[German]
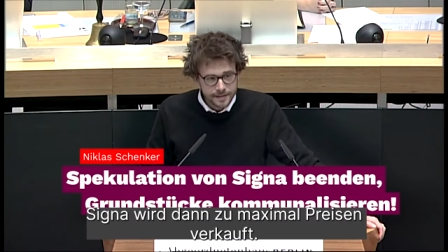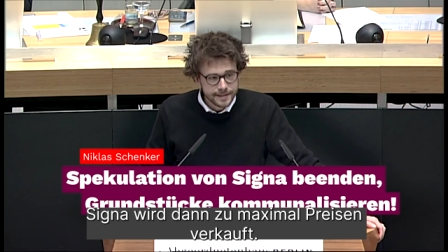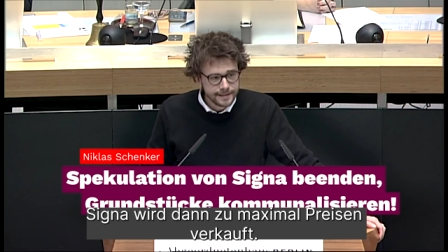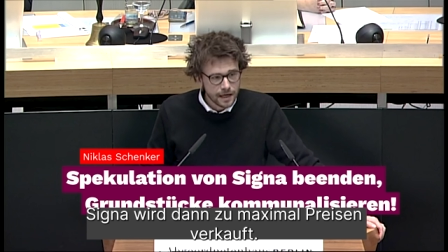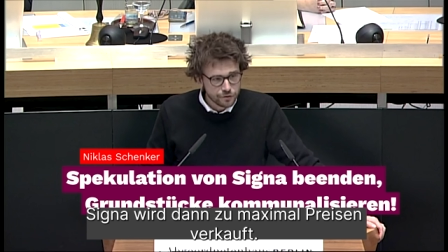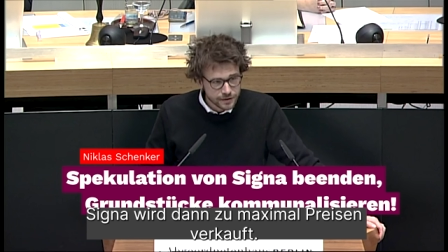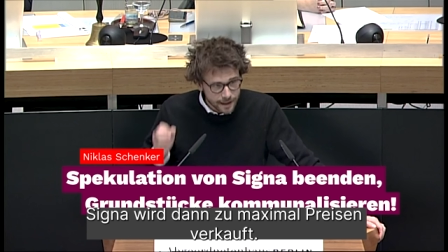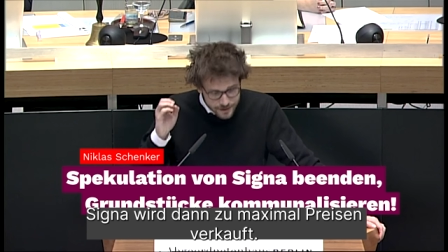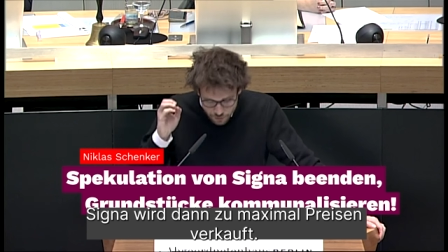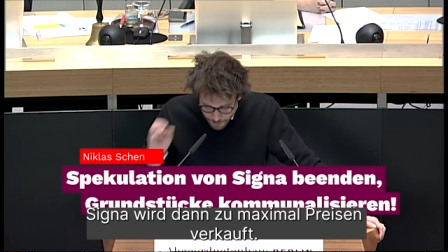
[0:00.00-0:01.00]
Signa wird
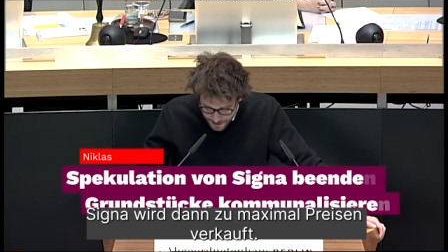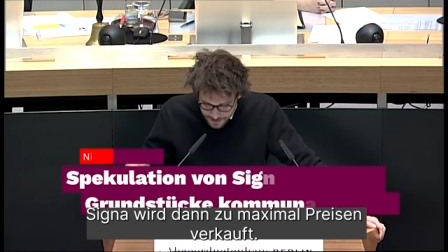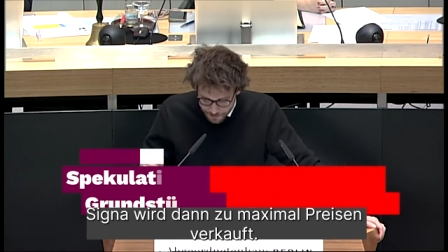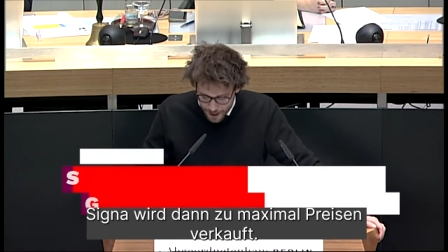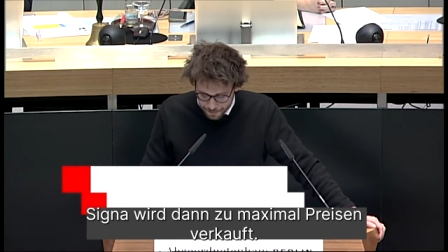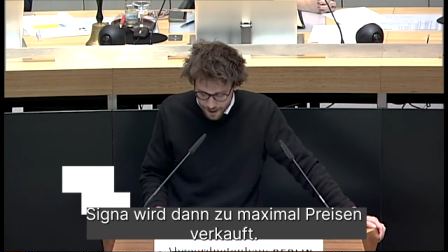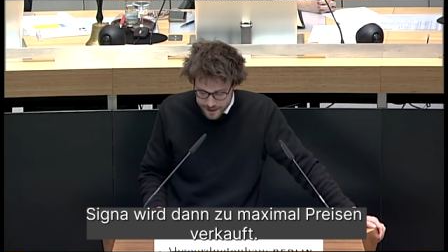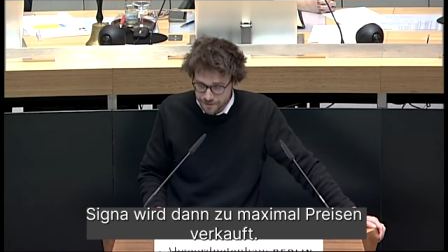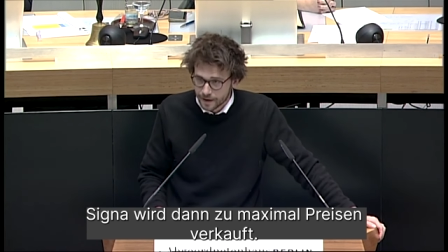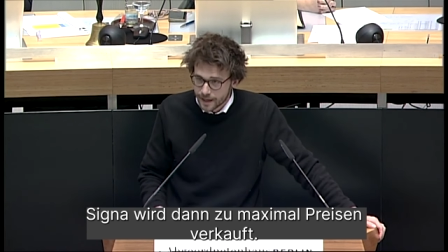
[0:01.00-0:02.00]
dann zu maximalen
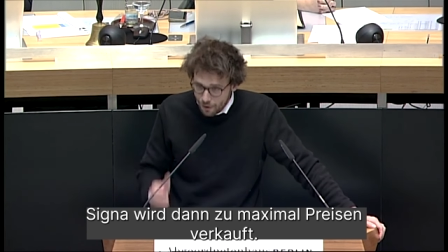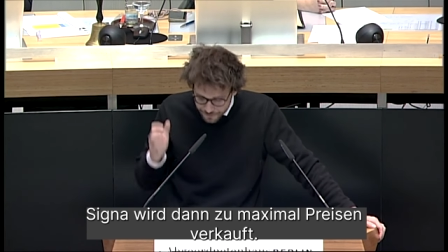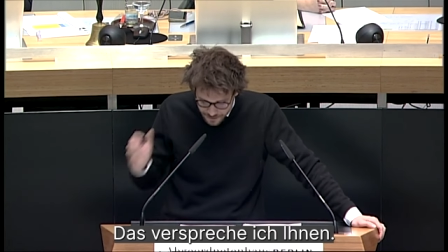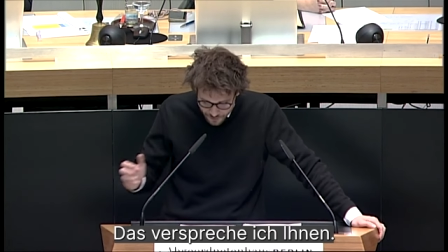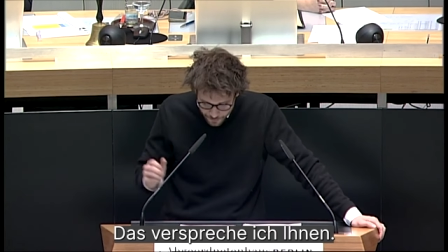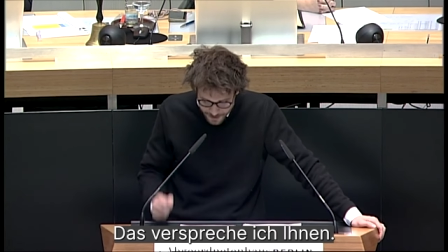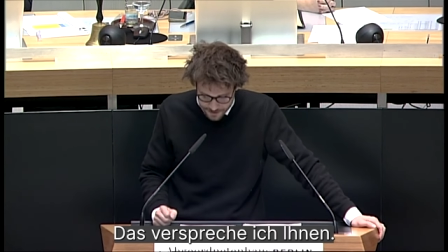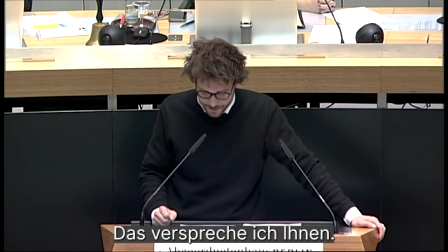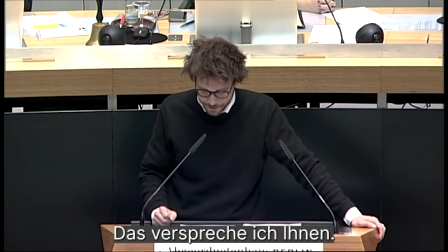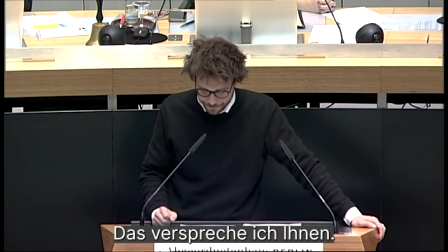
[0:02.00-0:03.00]
Preisen verkaufen, das
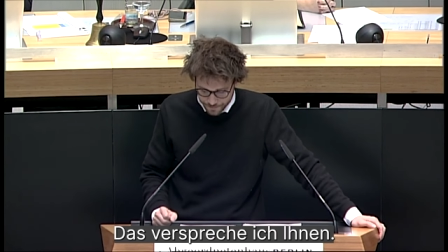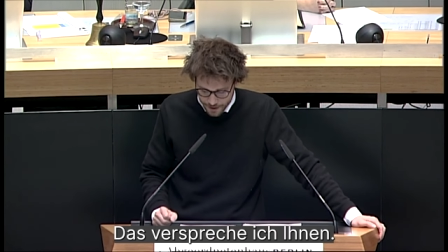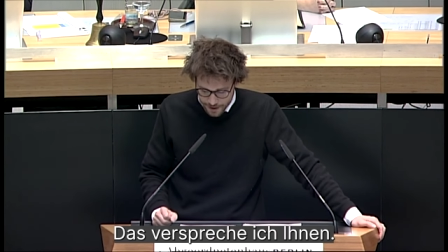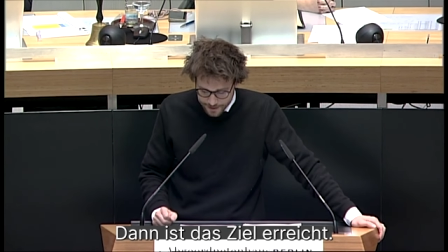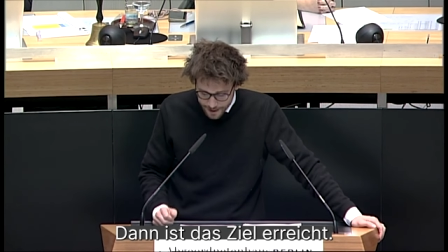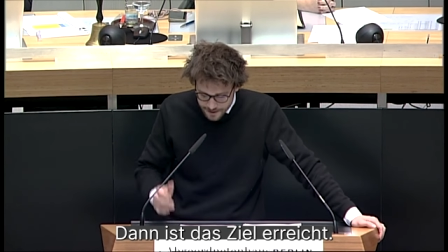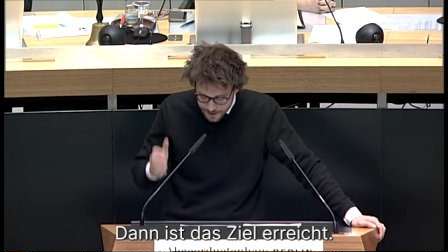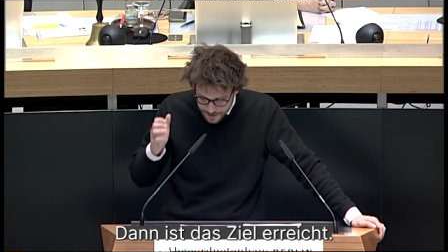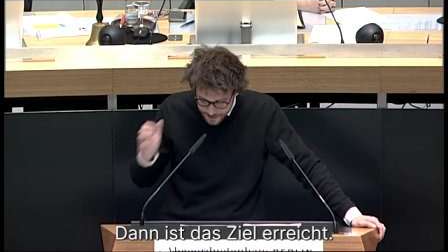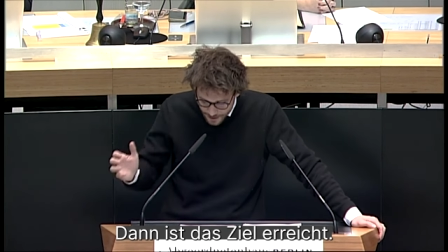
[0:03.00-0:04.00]
verspreche ich Ihnen. Dann
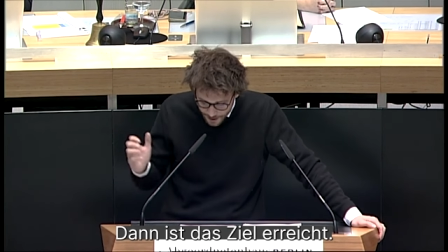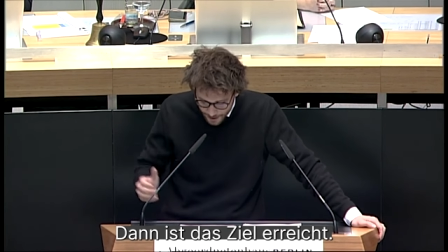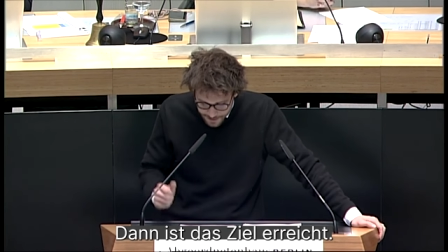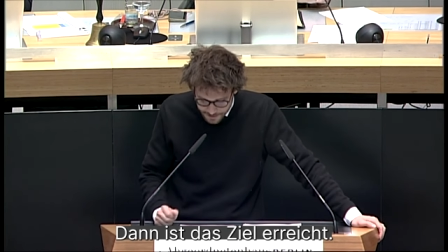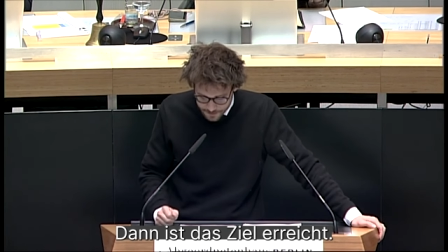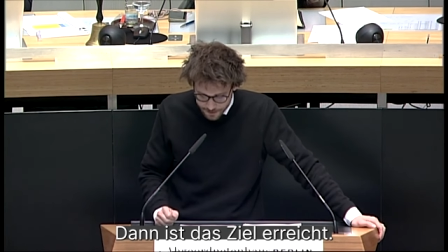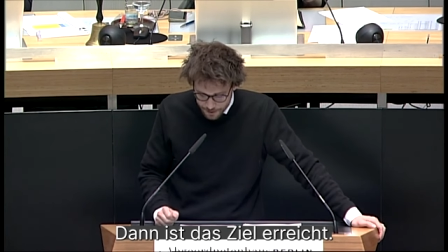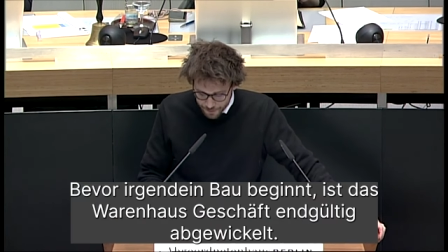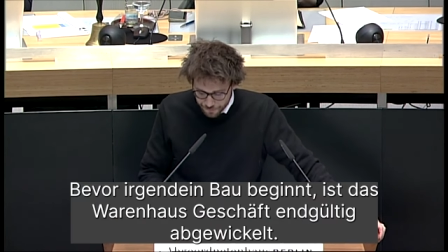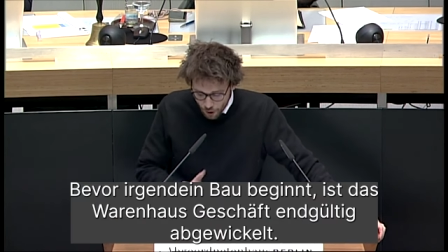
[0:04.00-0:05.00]
ist das Ziel erreicht,
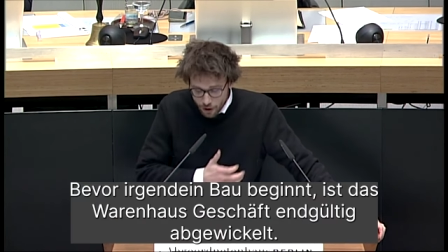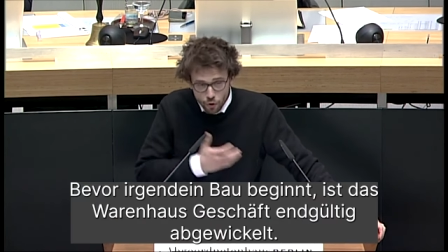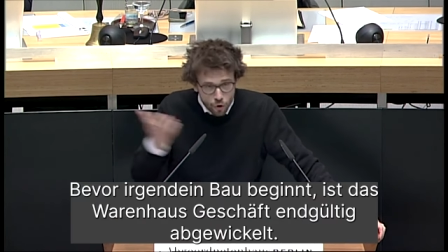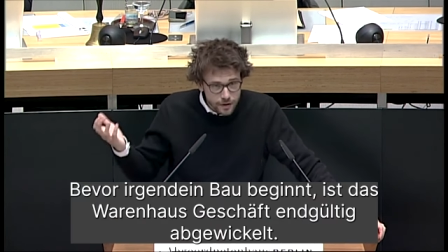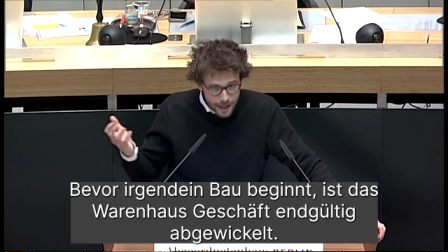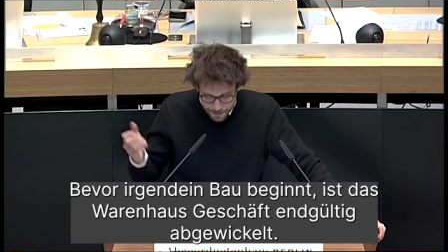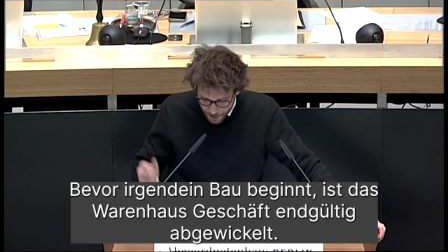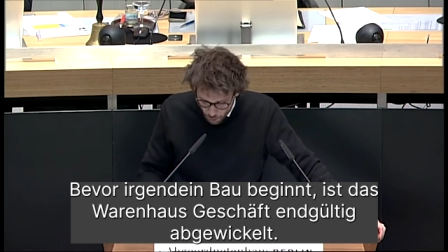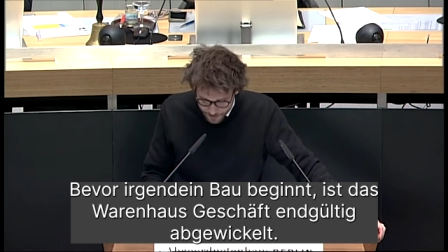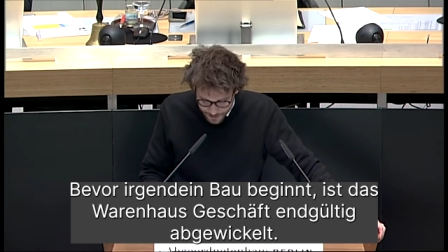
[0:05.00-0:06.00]
bevor irgendein
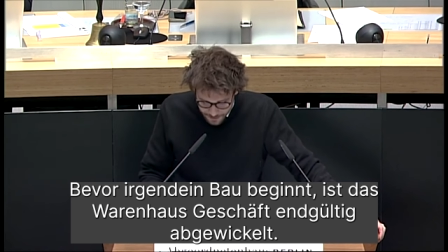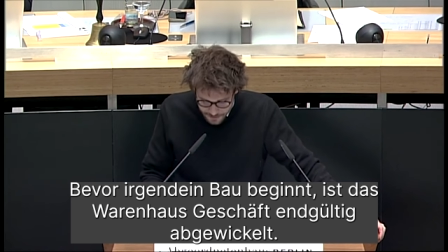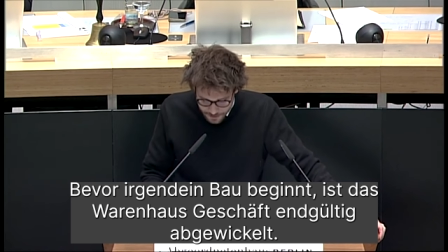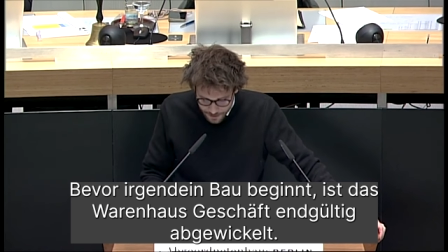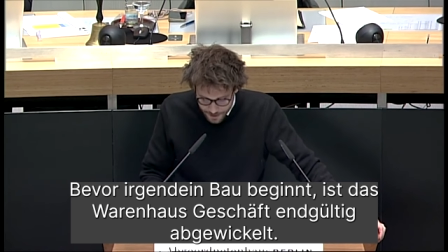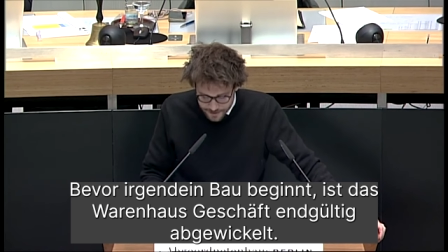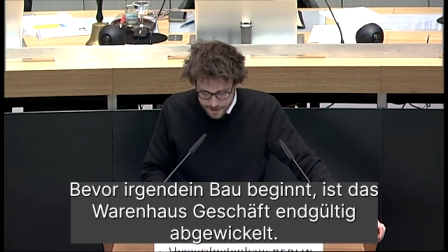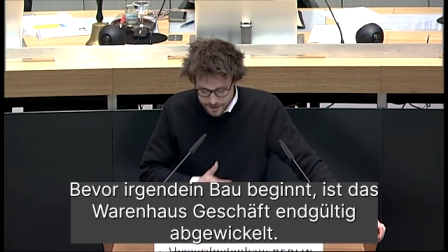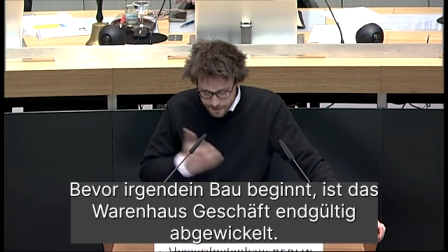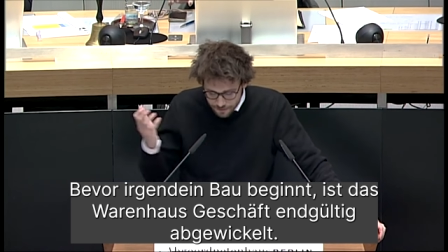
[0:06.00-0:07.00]
Bau beginnt, ist
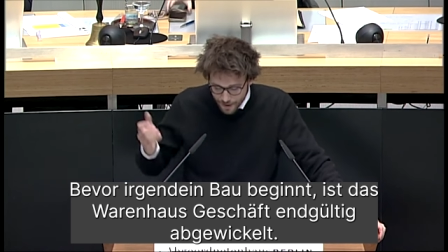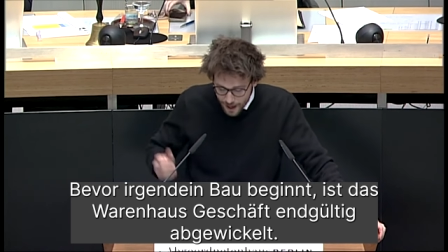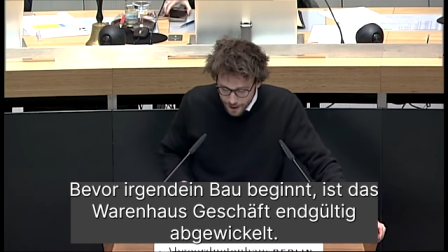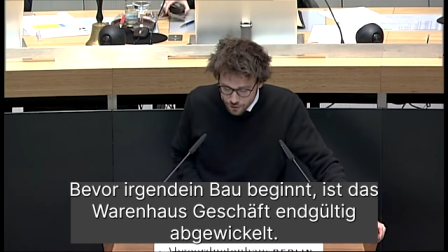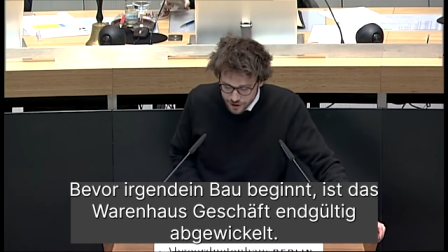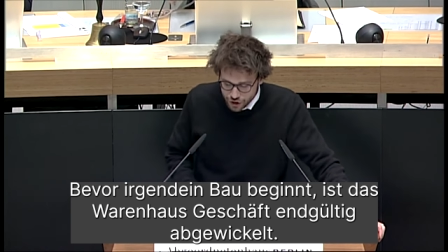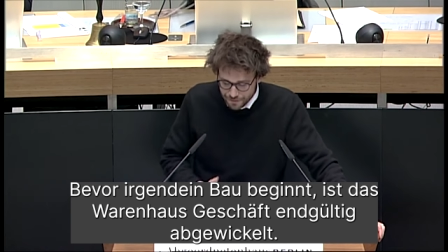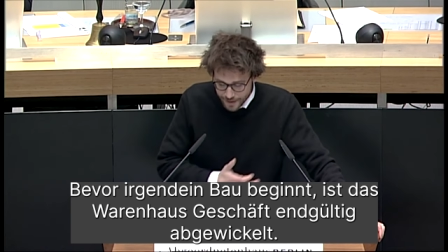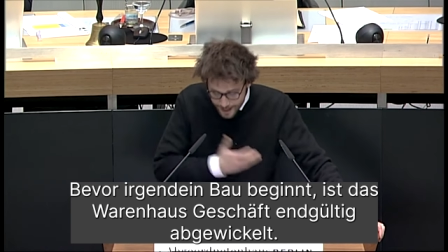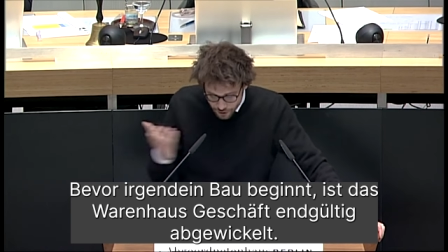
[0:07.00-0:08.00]
das
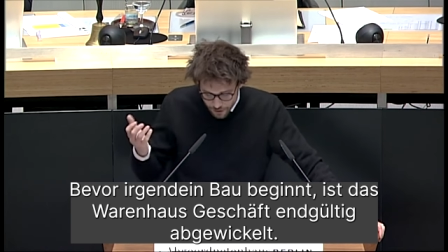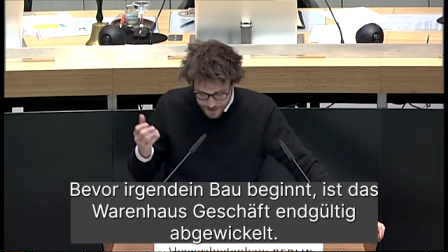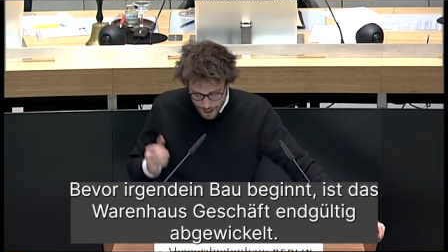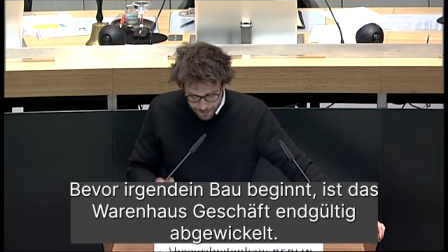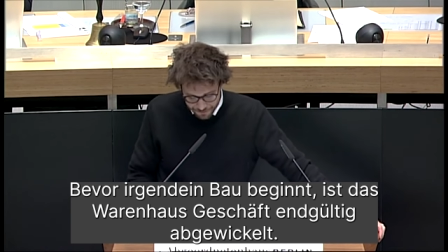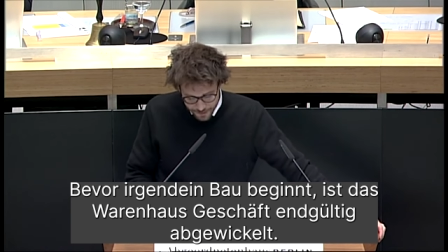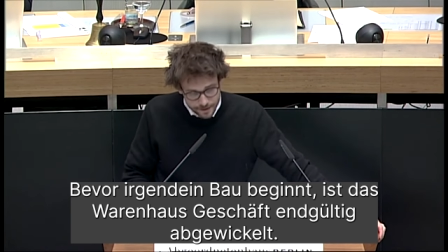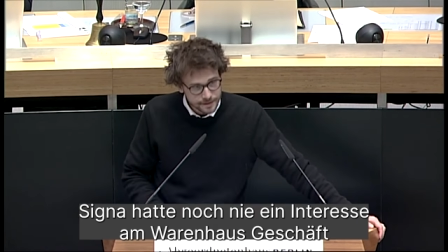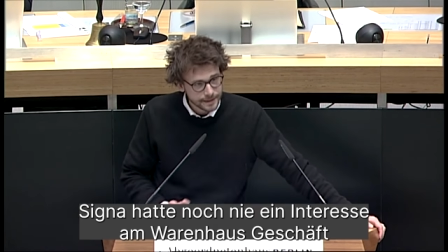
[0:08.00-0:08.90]
Warenhausgeschäft endgültig abgewickelt.